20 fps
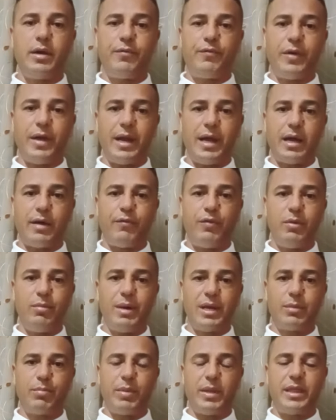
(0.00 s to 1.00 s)
فرق في
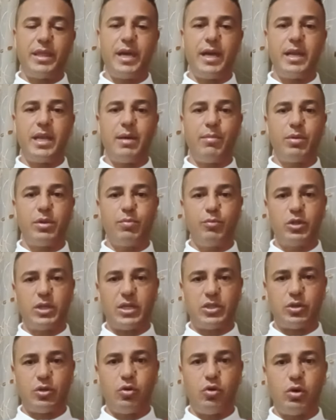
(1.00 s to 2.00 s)
المرتبه الثانيه ب
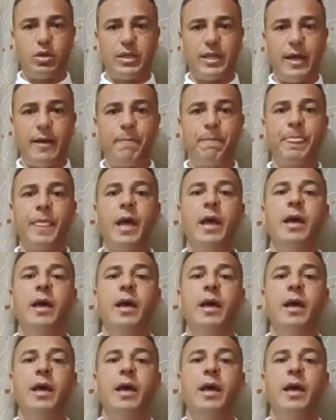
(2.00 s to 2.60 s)
18 نقطه